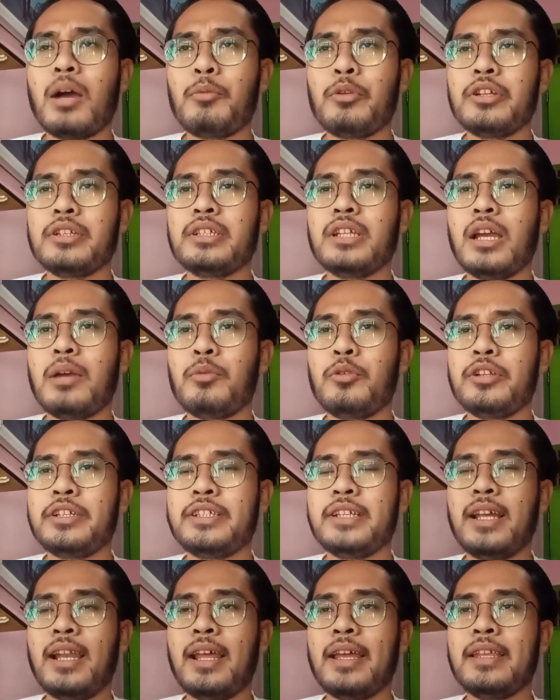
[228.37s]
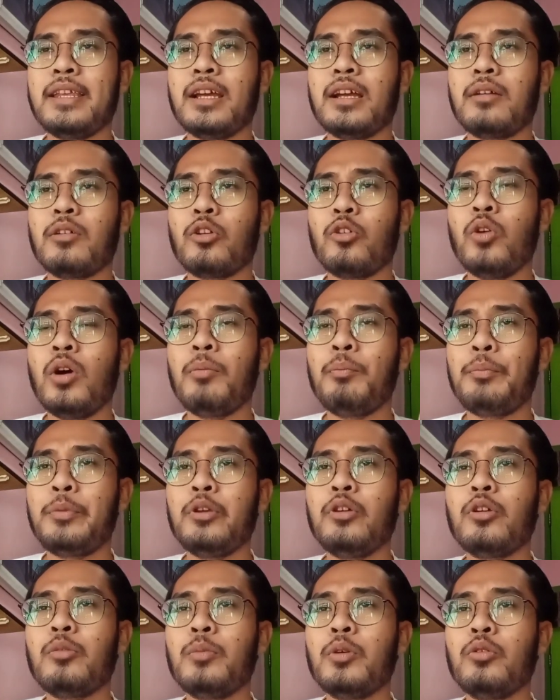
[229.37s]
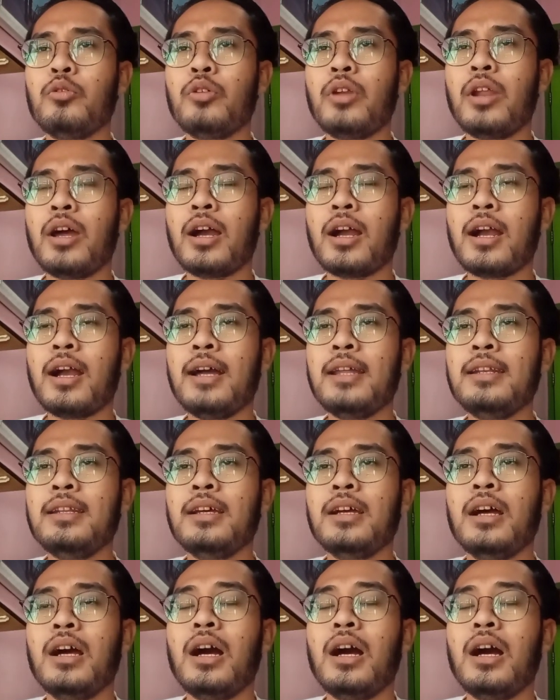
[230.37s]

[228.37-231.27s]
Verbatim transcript: amunisi-amunisi yang lainnya gua pure menggunakan